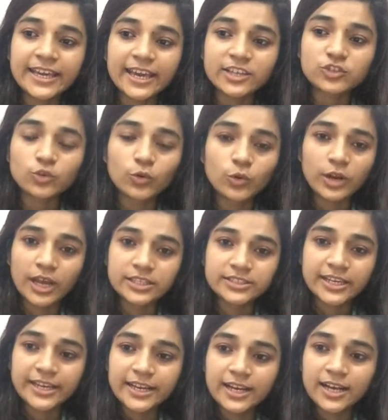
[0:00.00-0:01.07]
एक H और आ
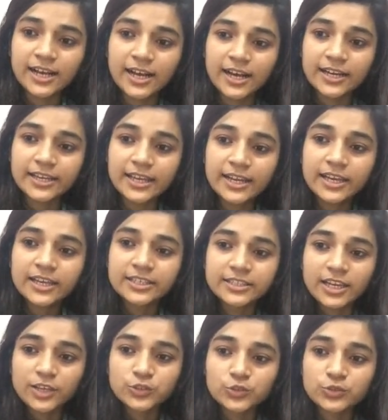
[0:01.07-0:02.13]
जाएगा आ गया ना
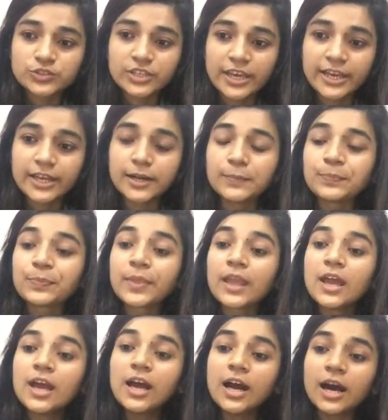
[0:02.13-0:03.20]
यहाँ जुड़ जाएगा
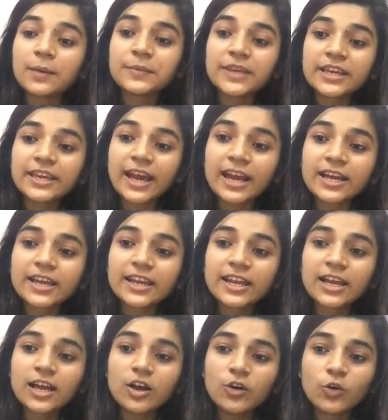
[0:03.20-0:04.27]
अब ये क्या
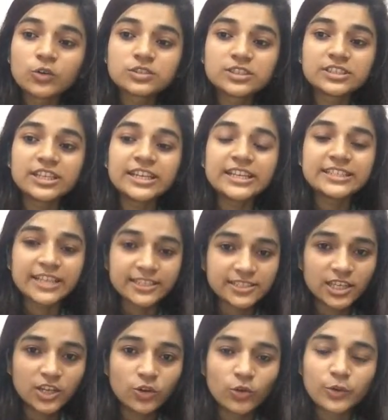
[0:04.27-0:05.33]
करेगा ऑक्सीजन ने
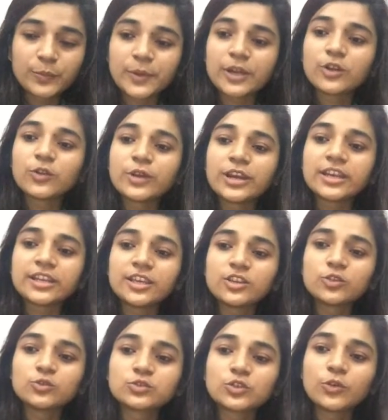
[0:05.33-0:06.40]
जैसे ही लोन पेयर डोनेट किए
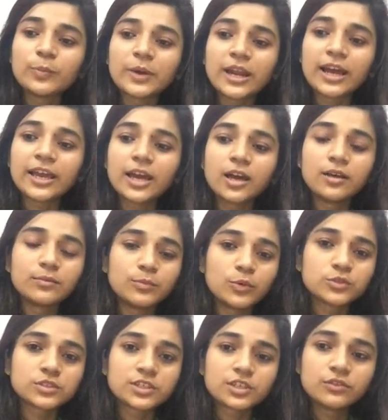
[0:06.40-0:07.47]
तो उसके ऊपर आया
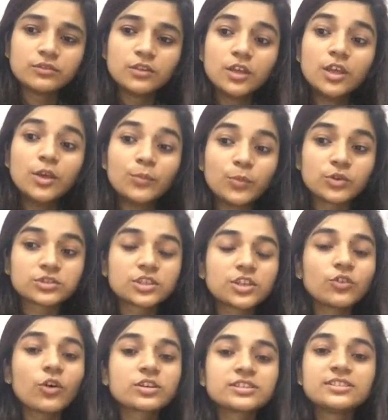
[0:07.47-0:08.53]
पॉजिटिव
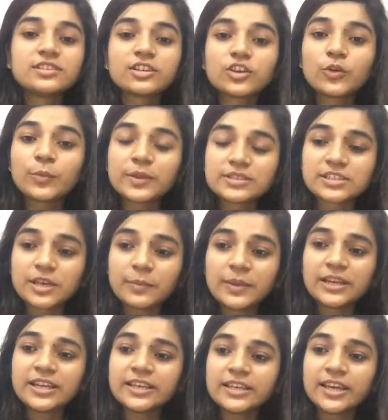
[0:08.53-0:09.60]
पॉजिटिव ऑक्सीजन के ऊपर
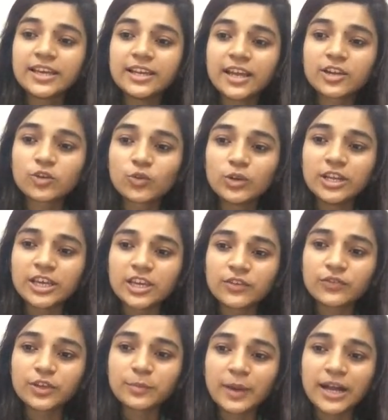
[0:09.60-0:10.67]
स्टेबल नहीं है इलेक्ट्रॉन
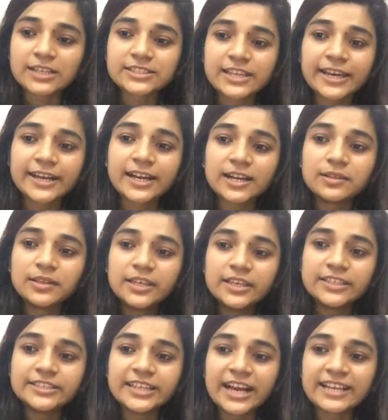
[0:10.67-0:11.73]
लेके फिर भाग जाएगा
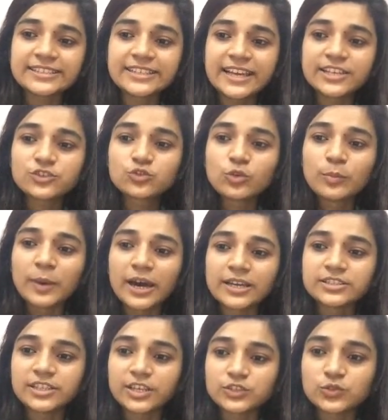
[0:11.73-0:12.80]
यहाँ से एच
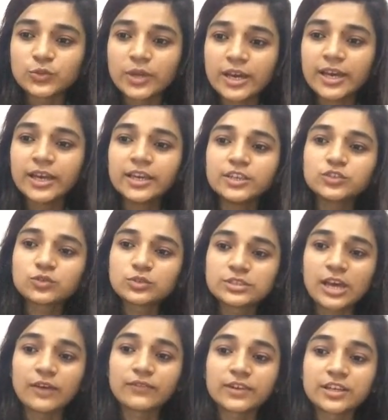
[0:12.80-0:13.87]
बाहर जा चुका है इसको
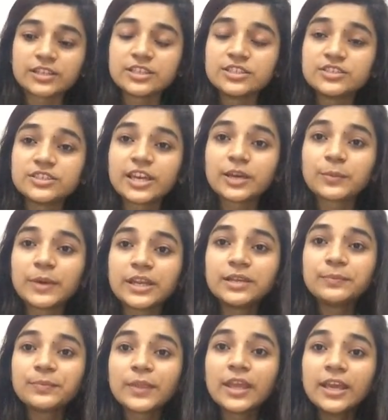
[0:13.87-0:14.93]
साफ कर दीजिए एक
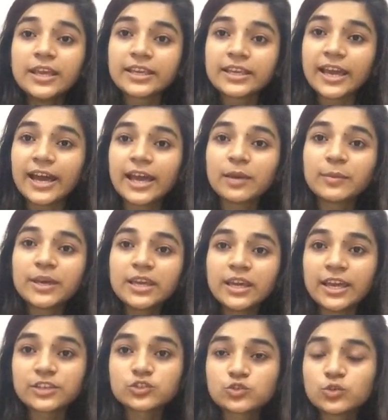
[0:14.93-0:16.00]
बारी क्या है भाई
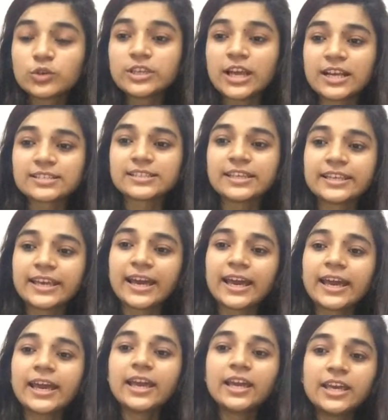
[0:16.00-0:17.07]
एच टू यहाँ से क्या
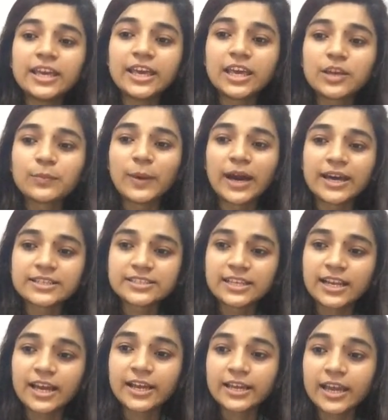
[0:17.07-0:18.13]
है एक बाहर
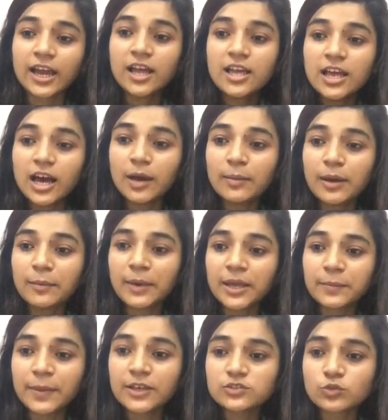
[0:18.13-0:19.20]
चला गया अब
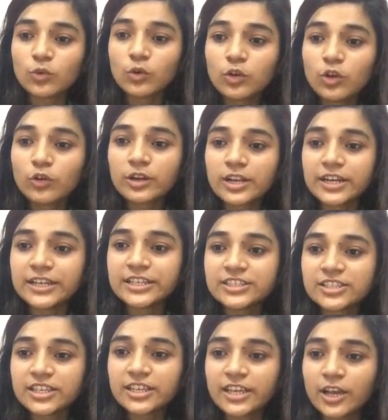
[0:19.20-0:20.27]
हमारे पास ऑल ओवर
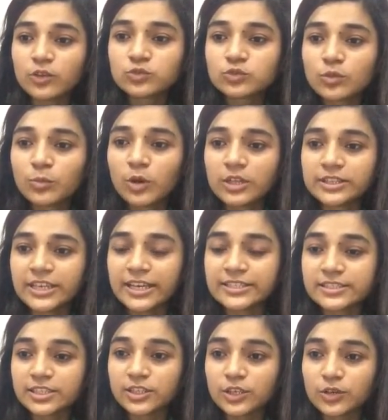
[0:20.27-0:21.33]
कंडीशन क्या है उसको बहुत
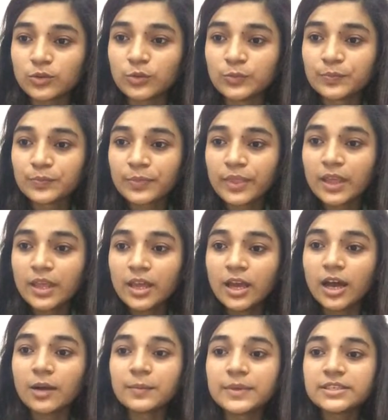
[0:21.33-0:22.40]
ध्यान से देखें
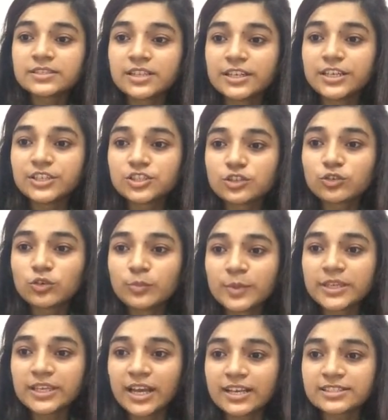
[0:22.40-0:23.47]
अब इस कंडीशन को
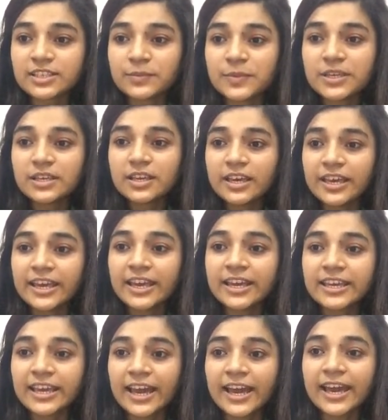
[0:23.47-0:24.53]
भाई यहाँ से भी
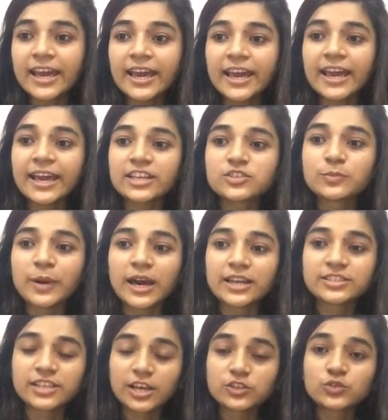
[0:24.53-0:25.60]
एक क्या है एच
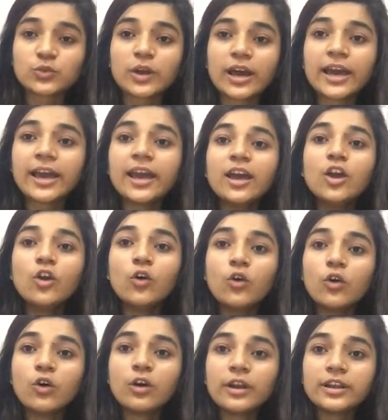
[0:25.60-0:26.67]
बाहर जा चुका है
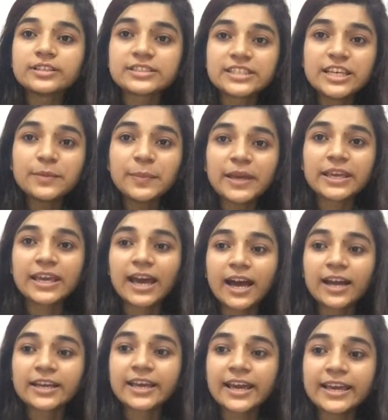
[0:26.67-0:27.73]
और सी पे क्या
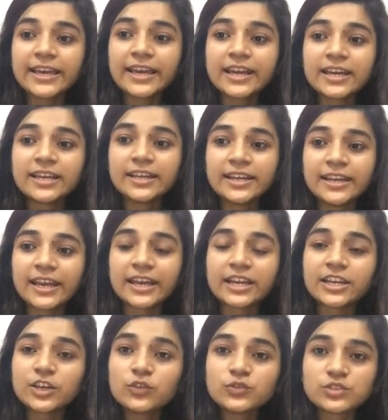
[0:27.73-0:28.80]
आ गया एक
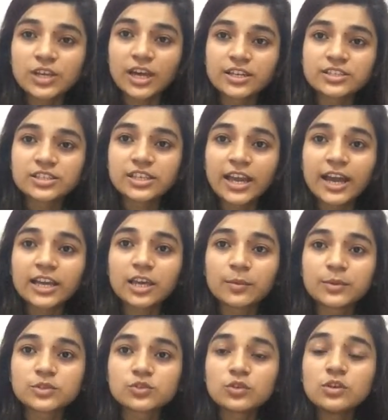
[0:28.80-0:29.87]
नेगेटिव चार्ज क्या आ
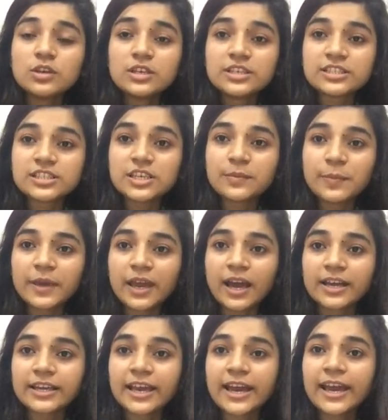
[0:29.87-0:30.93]
गया बच्चों सी पे
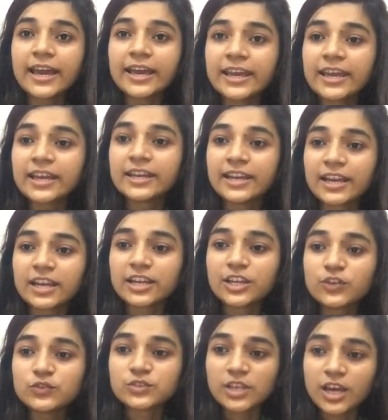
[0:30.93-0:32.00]
आ गया है एक
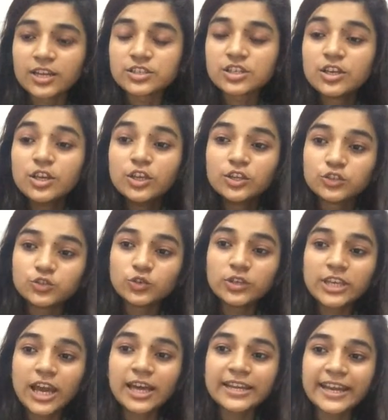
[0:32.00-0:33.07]
नेगेटिव चार्ज
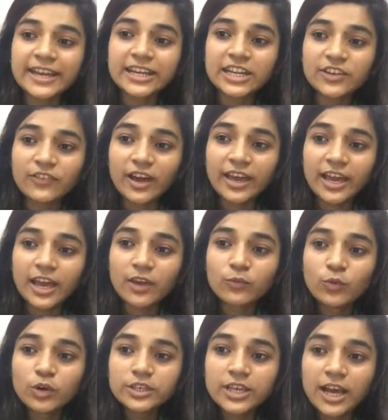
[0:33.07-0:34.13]
जो यहाँ नेगेटिव आया है
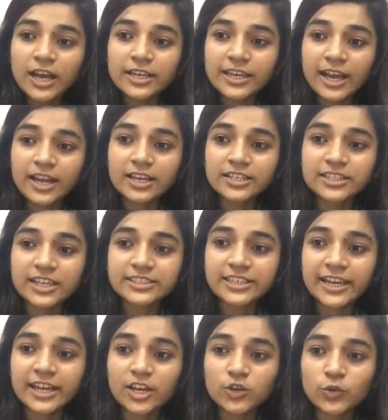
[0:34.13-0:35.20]
वो यहाँ क्या कर दिया
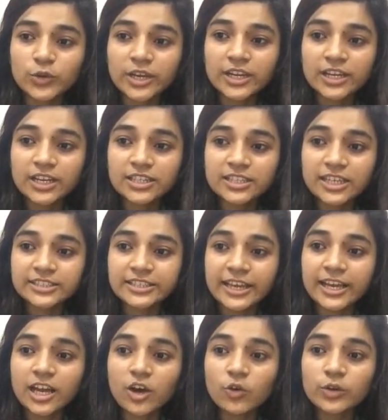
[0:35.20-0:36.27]
जाएगा डोनेट कर दिया
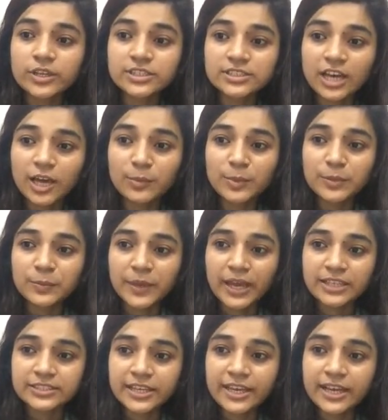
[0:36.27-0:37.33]
जाएगा और इस कार्बन पे
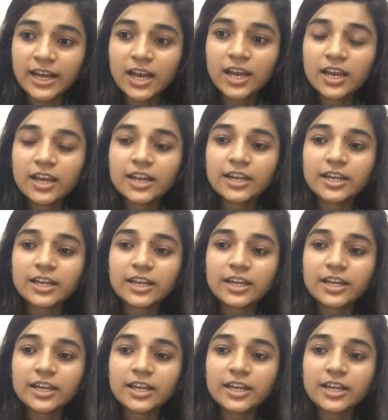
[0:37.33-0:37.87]
आ जाएगा